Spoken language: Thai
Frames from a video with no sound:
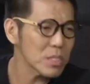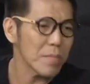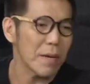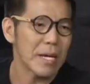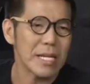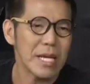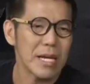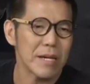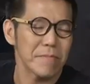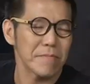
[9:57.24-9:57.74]
ยเนี้
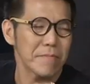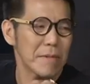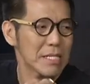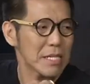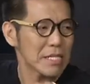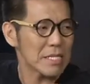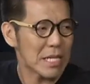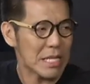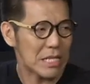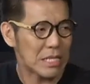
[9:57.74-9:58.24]
ยมันจะ
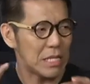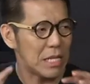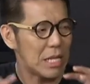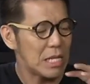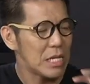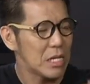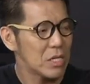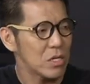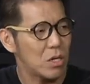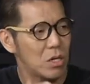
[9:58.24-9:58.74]
ติดในเรื่อง
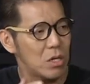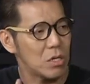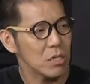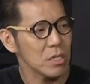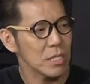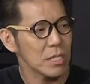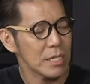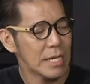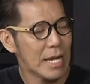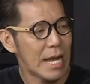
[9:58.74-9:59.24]
ของ
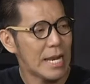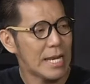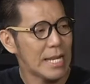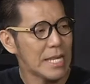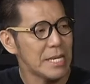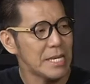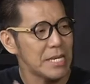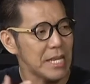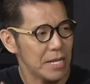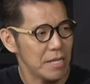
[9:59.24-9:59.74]
การเล่น
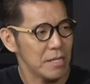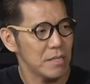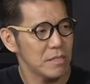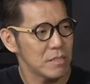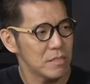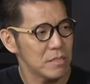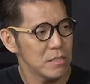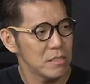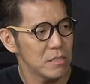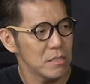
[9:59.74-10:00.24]
เน็ต
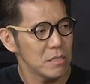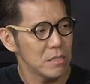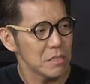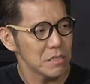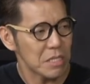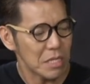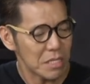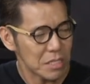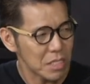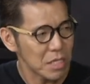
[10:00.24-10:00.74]
ครับติ
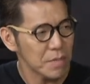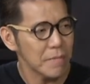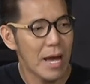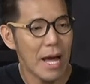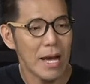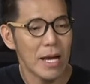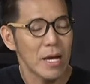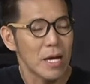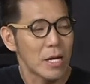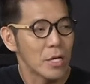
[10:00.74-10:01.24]
ดเยอะมาก
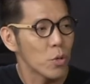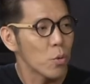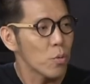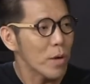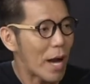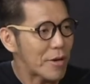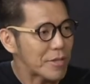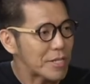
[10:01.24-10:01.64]
ดูข่าวที่